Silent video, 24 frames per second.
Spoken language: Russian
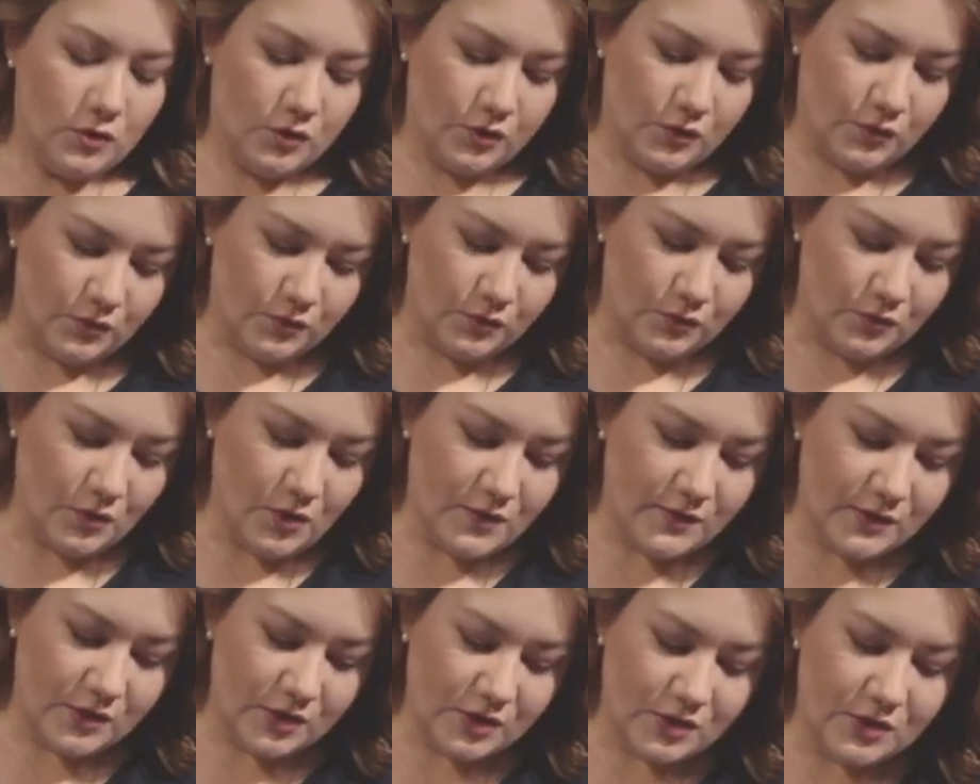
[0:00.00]

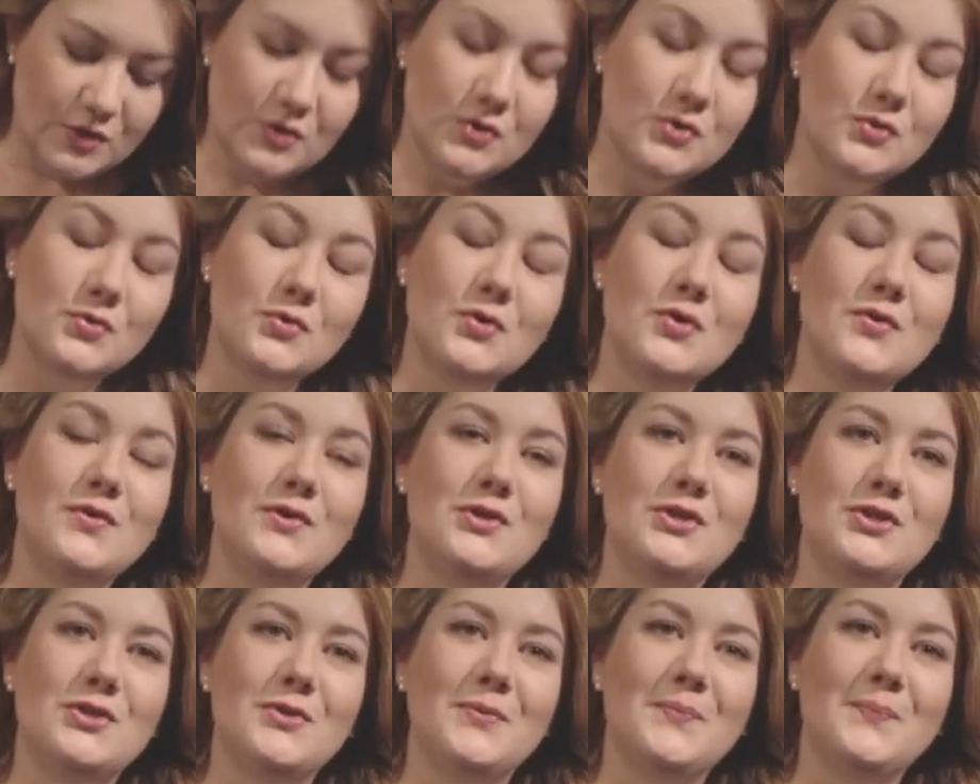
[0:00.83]
Чудовищное
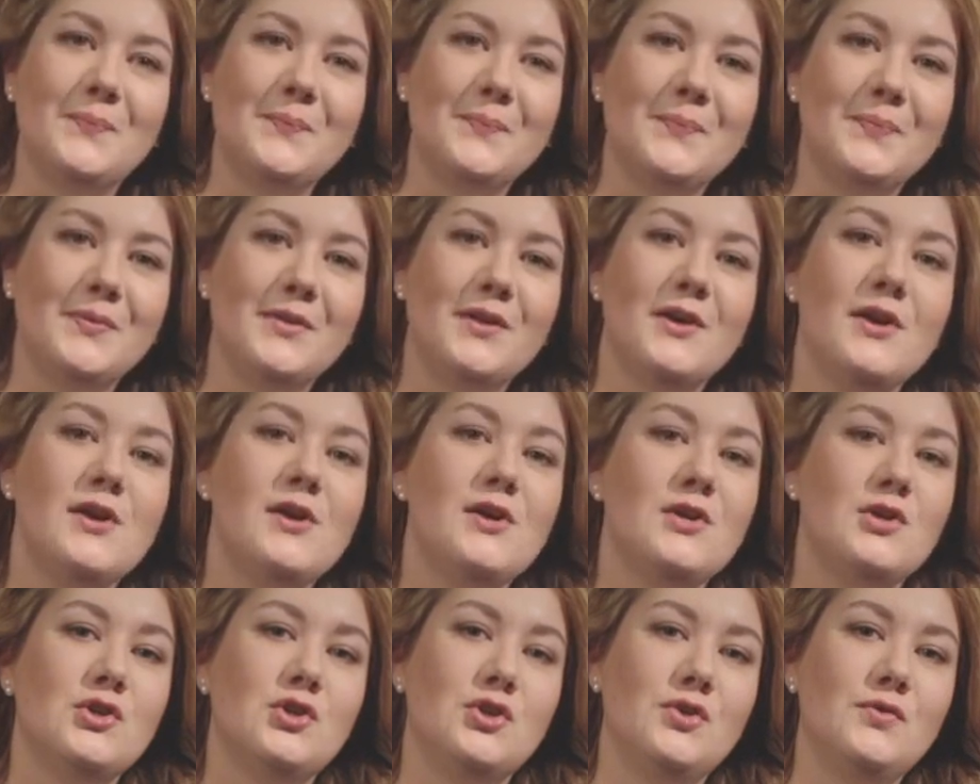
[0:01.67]
чудовище
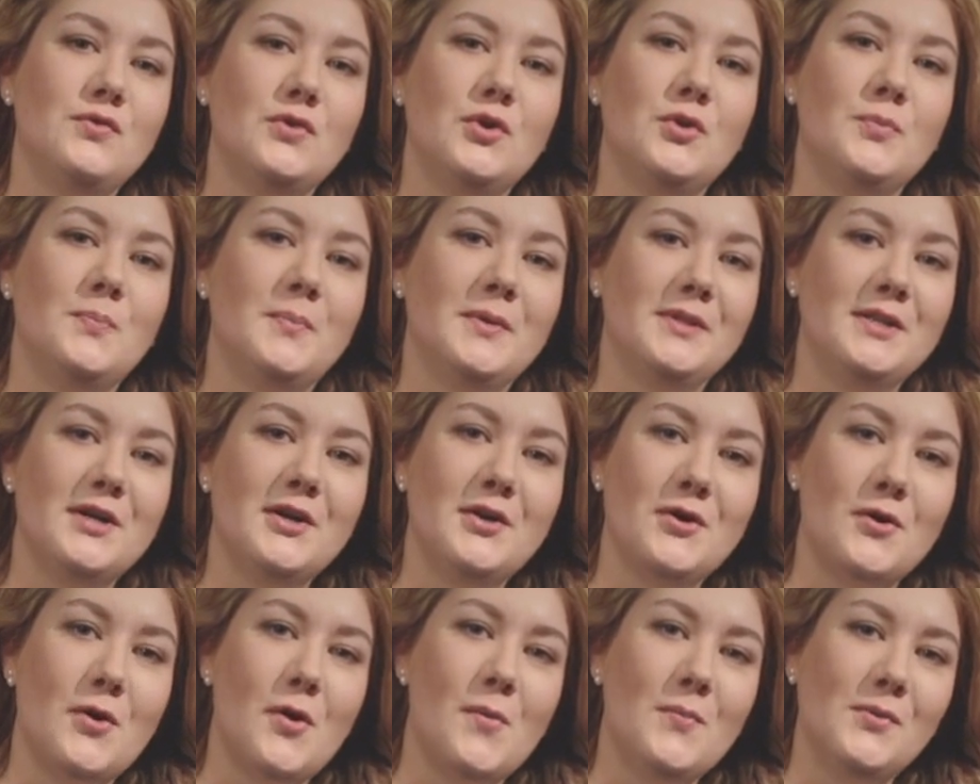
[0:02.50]
живет под
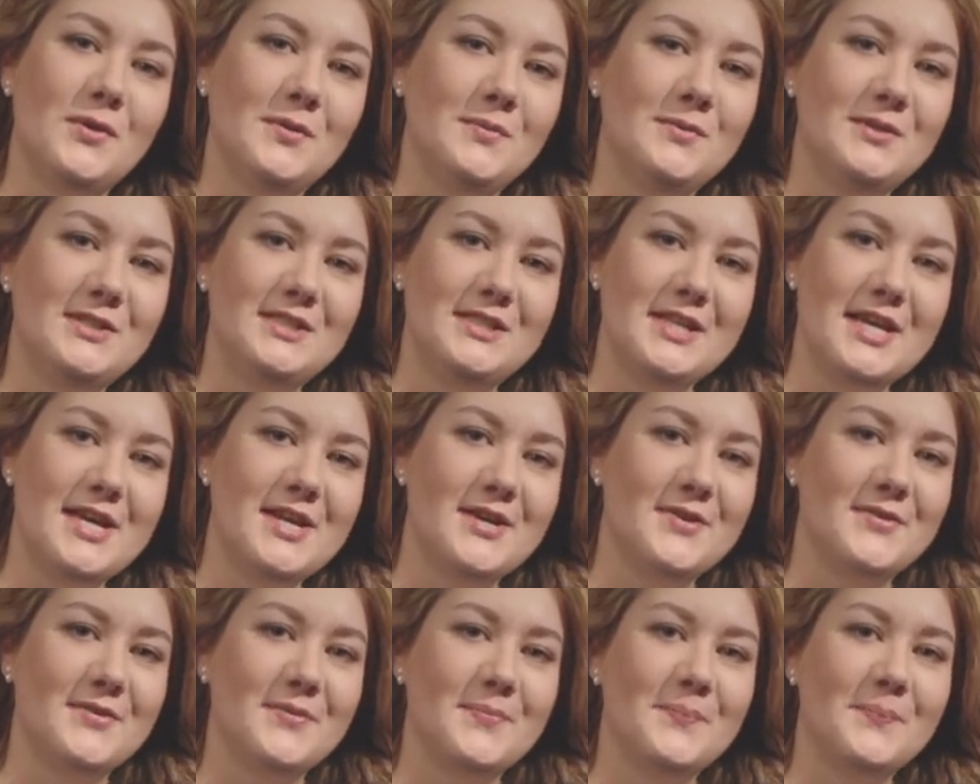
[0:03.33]
огромным
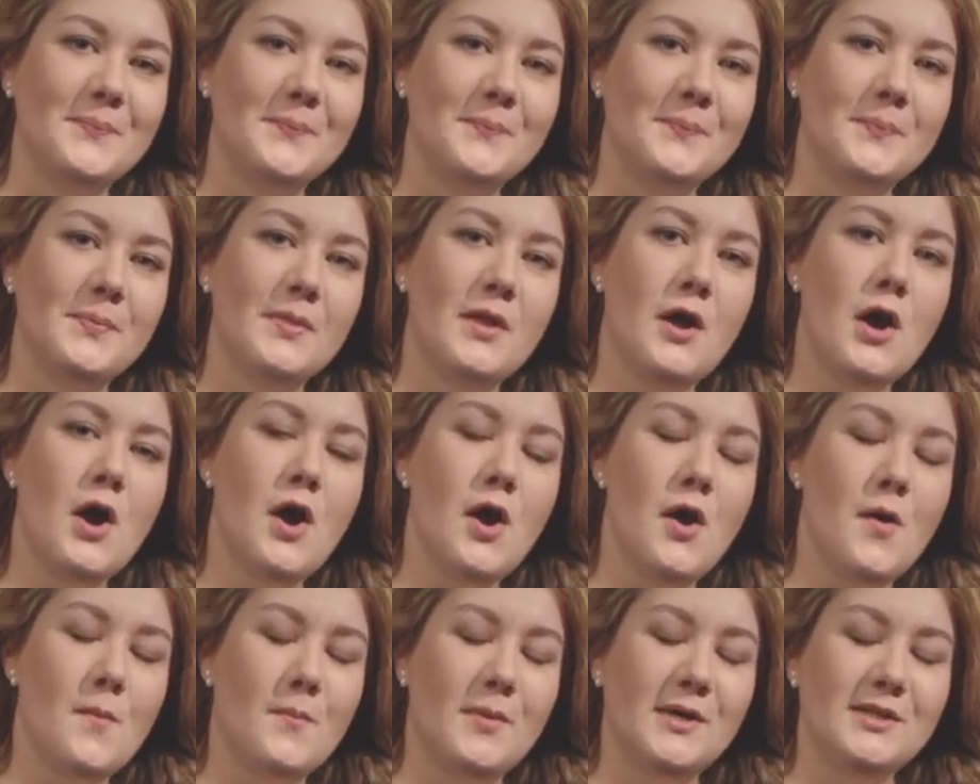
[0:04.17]
деревом,
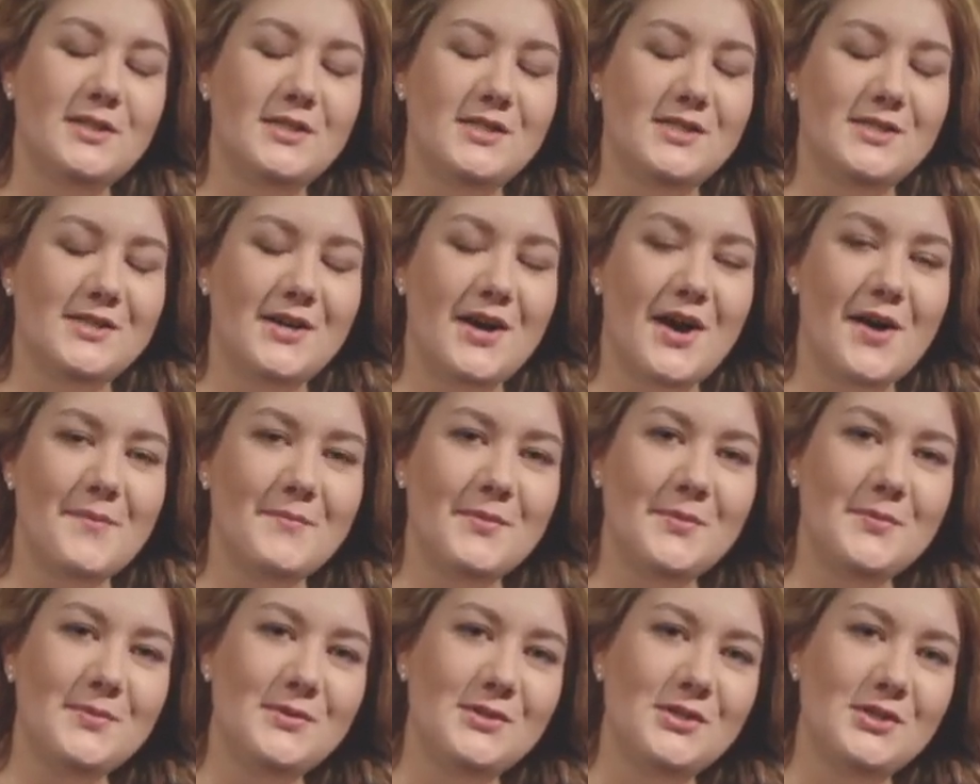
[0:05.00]
под
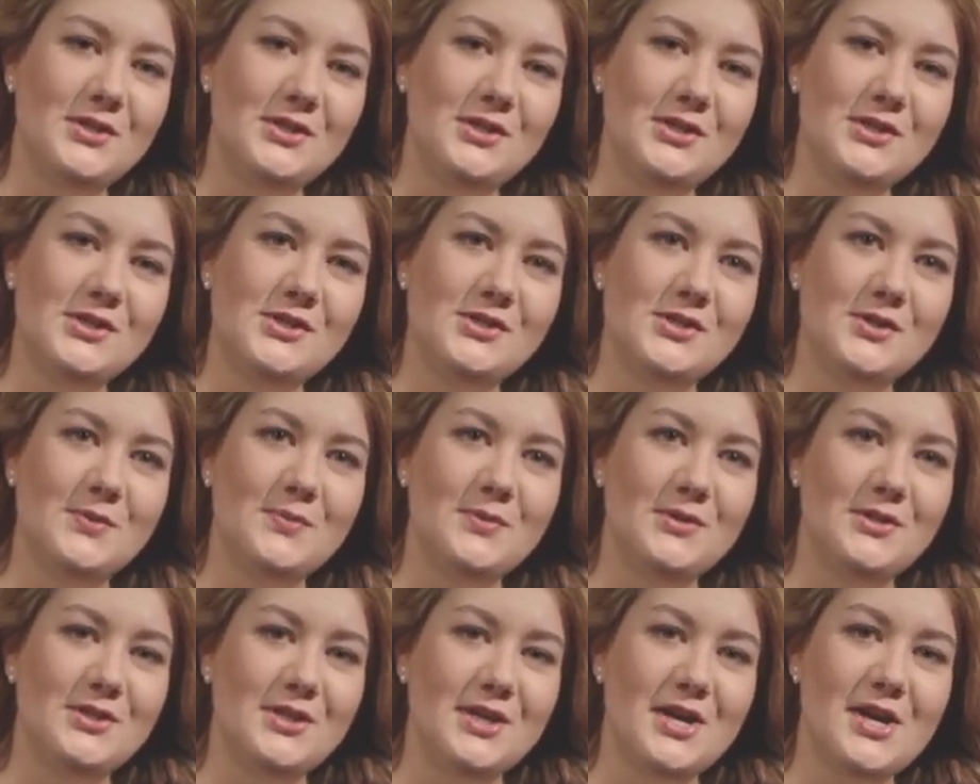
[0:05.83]
самым
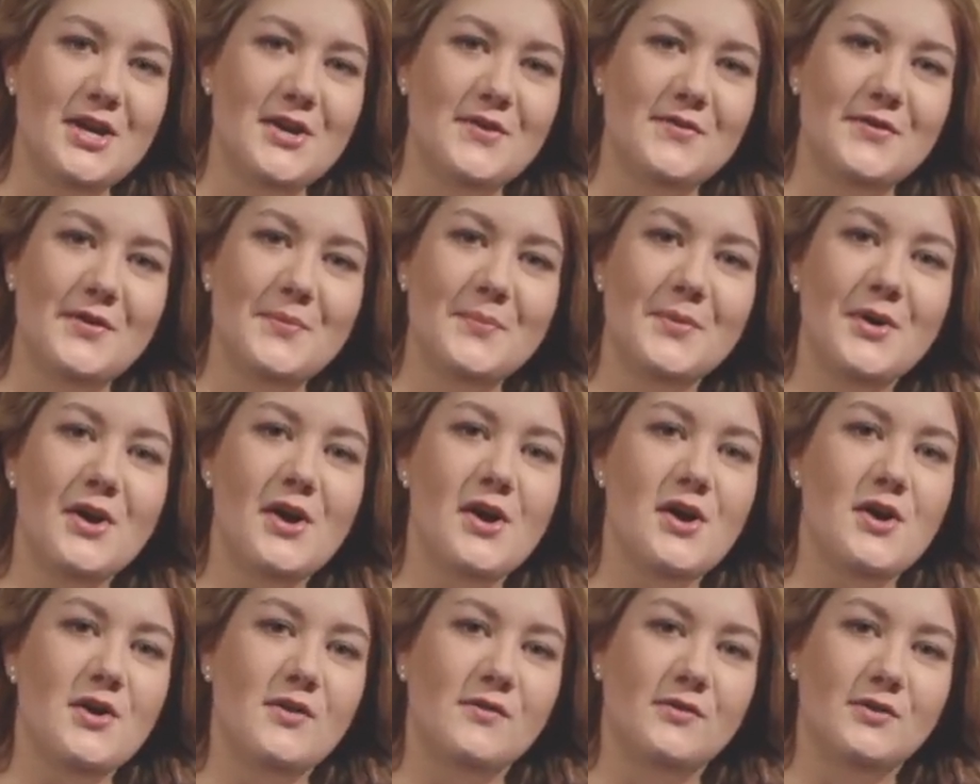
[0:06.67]
тенистым деревом,
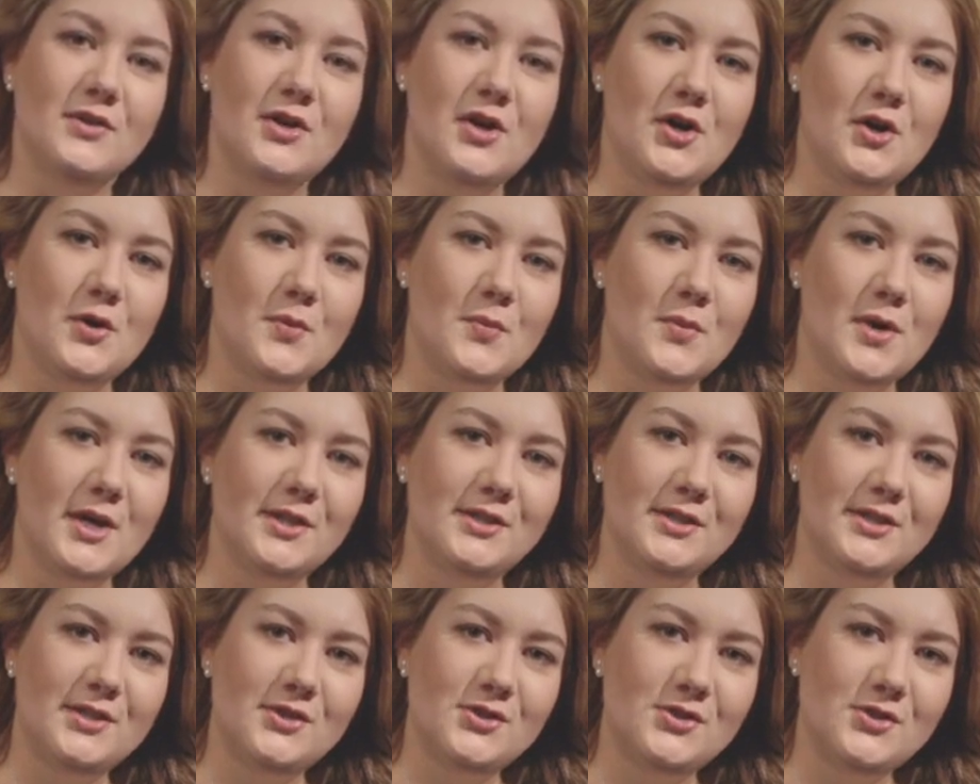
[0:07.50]

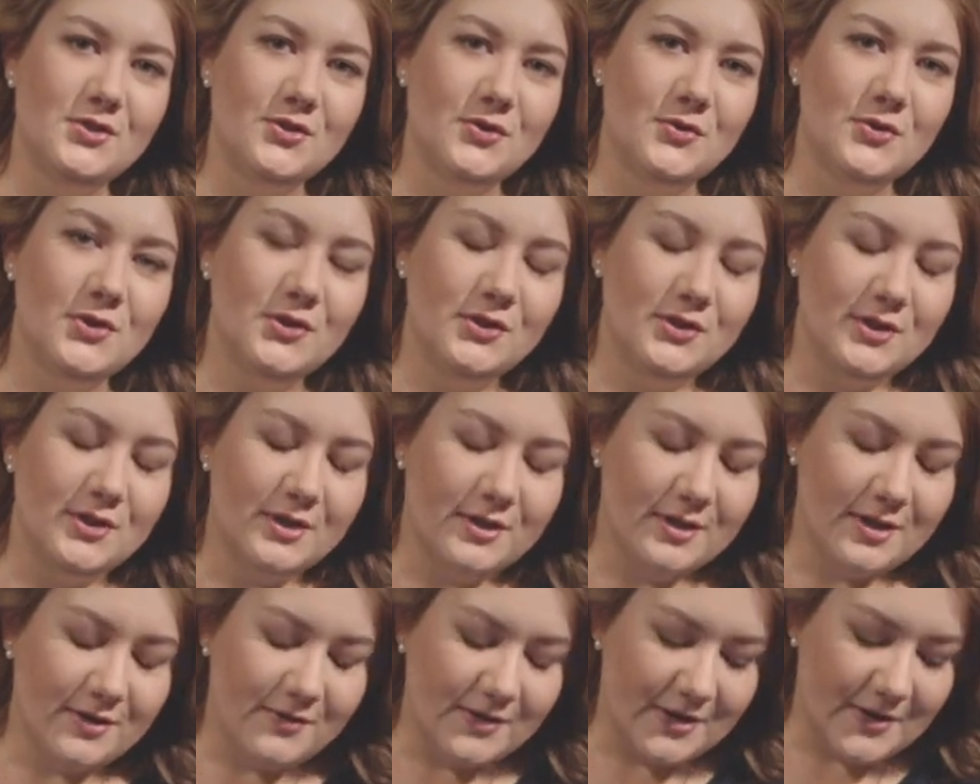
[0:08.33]
лохматой сырой
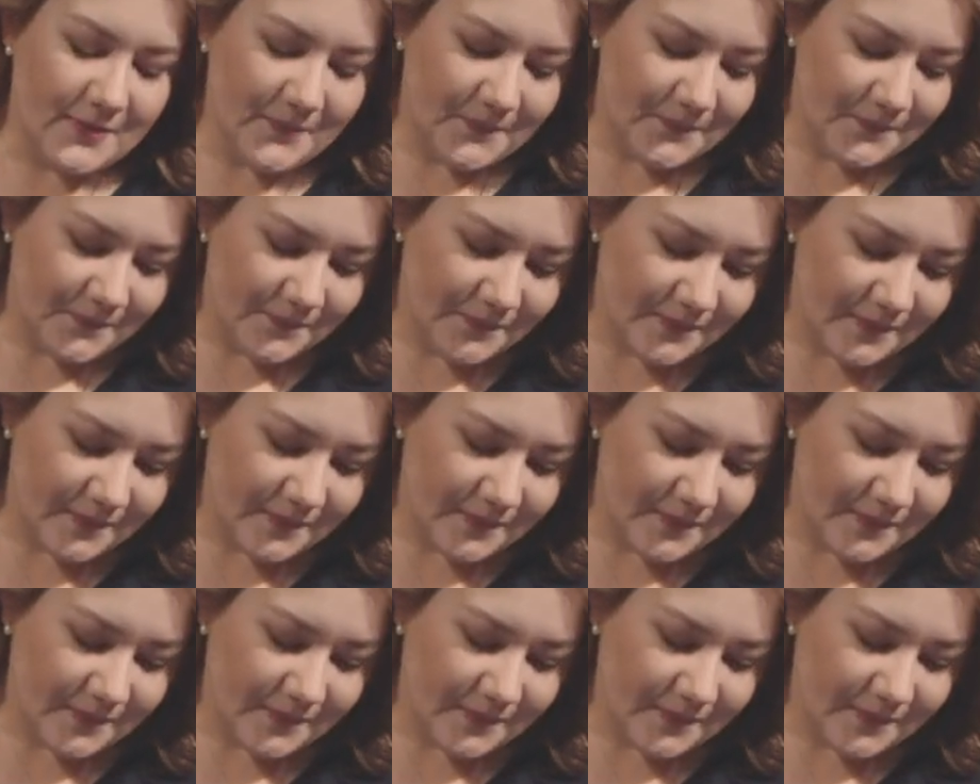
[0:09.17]
траве.